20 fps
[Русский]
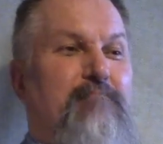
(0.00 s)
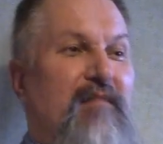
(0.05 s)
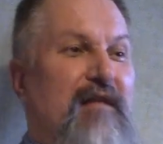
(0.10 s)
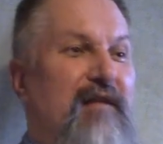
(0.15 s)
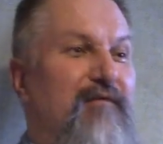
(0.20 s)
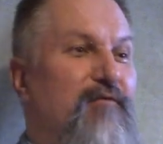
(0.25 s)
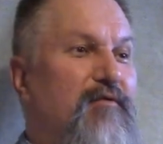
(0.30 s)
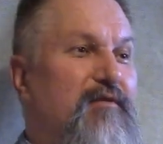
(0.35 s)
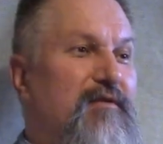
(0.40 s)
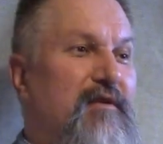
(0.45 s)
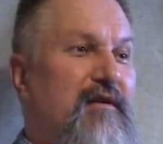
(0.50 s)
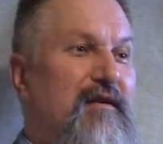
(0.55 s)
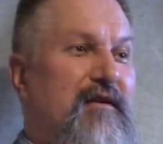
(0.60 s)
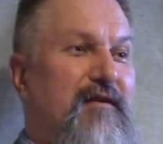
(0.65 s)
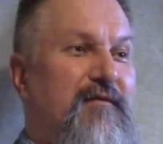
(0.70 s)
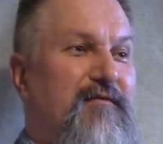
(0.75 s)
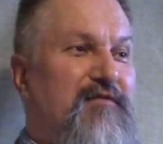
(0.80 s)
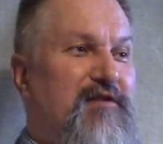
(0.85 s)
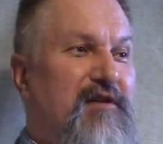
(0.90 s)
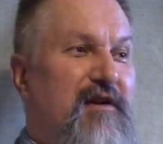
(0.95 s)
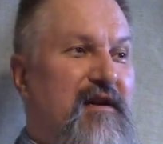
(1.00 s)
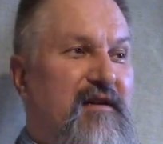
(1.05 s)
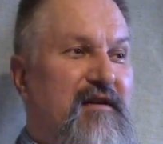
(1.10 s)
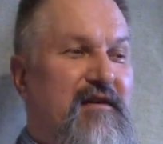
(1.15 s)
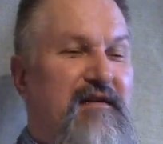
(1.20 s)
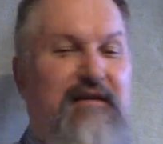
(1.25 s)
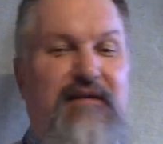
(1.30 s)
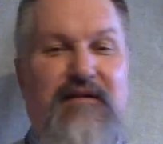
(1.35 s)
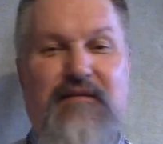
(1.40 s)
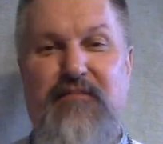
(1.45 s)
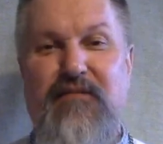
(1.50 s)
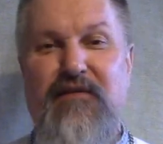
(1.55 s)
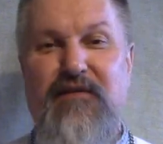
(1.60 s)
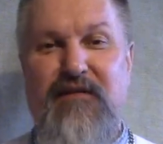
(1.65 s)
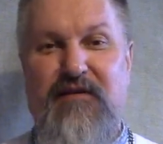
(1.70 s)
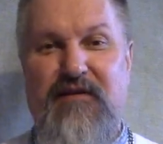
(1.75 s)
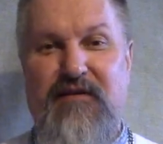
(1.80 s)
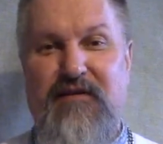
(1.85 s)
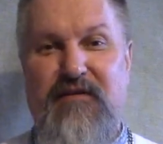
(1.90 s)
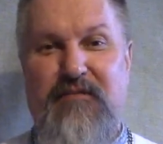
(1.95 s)
Вот, э, вчера
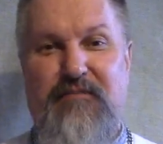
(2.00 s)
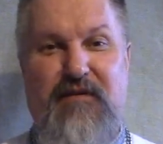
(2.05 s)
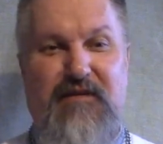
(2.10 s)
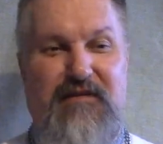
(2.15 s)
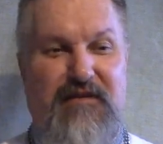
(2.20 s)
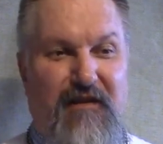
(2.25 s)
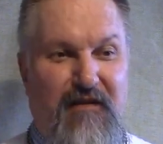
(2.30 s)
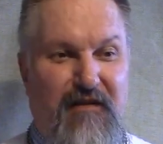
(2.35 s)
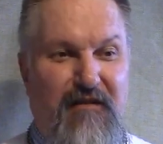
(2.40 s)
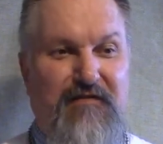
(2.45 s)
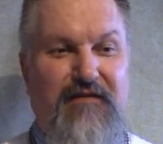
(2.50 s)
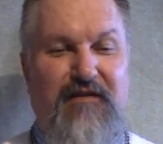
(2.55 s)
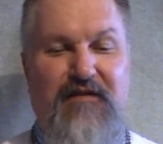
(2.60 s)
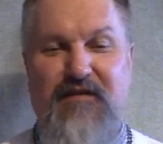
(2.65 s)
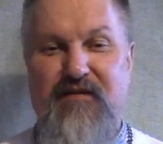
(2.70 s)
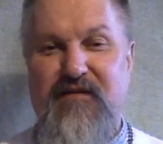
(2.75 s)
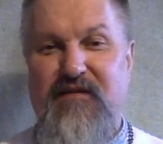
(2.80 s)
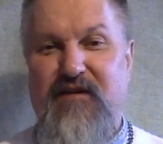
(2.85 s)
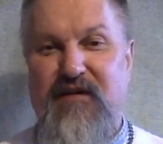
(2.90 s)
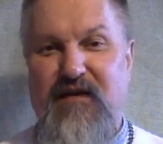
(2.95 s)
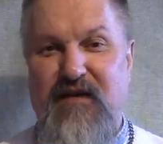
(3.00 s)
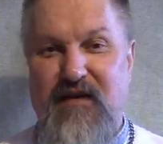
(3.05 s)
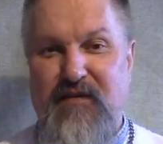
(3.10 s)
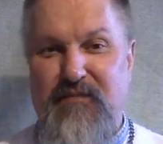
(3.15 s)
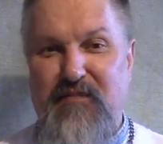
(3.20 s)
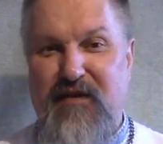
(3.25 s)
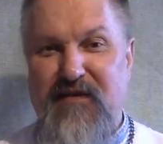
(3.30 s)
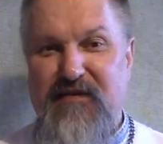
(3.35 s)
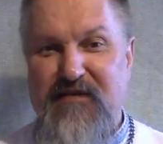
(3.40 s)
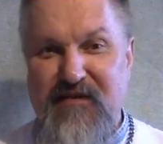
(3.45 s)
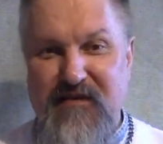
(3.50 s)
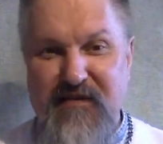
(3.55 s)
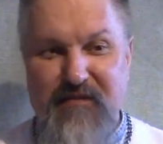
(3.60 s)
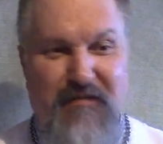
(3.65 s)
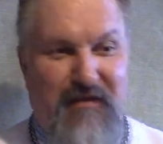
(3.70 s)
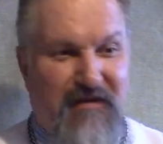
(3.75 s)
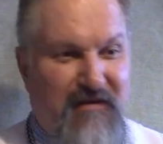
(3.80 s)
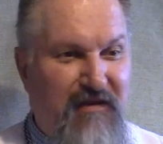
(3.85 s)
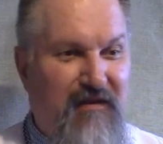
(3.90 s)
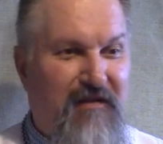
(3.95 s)
был последний день э, Пасхи,
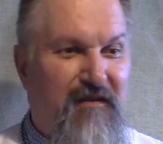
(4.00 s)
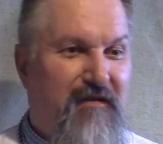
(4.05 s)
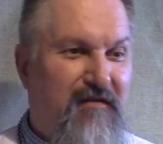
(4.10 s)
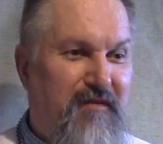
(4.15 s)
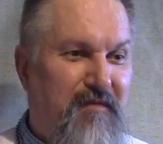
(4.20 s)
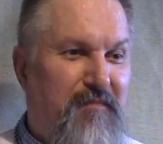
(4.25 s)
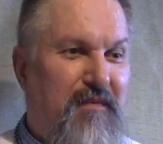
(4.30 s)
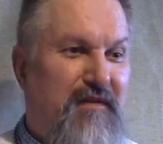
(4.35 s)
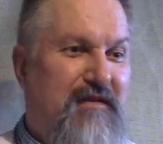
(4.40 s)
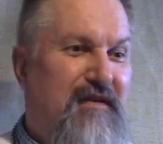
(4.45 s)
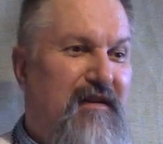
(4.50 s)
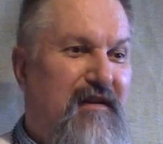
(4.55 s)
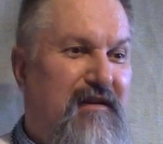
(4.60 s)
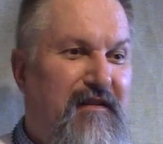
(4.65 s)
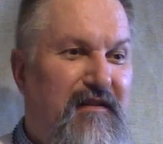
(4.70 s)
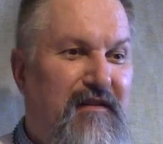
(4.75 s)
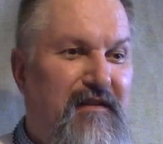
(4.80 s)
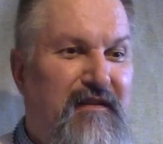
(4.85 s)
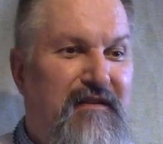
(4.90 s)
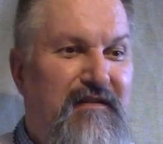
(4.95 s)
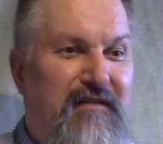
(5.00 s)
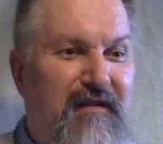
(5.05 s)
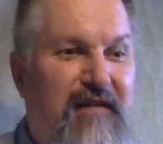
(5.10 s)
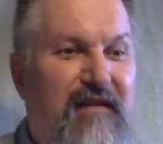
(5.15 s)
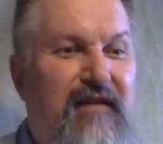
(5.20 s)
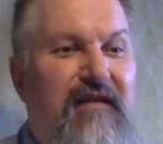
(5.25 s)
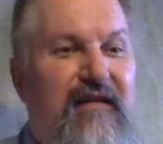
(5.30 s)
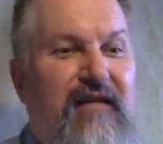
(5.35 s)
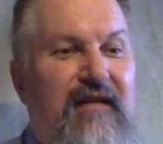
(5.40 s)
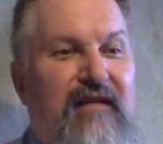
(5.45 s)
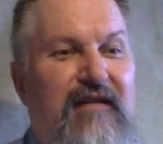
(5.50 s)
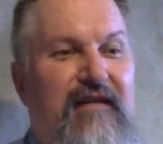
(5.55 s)
последний день пасхальной недели,